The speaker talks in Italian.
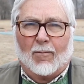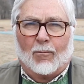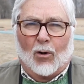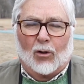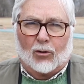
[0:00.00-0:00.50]

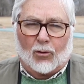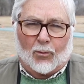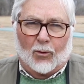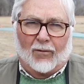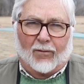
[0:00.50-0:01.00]
molto
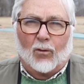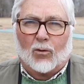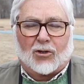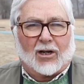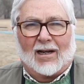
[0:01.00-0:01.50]
più
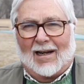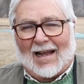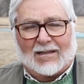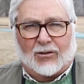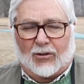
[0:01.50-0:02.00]
diffusa, in
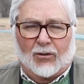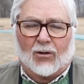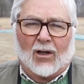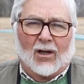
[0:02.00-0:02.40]
Lazio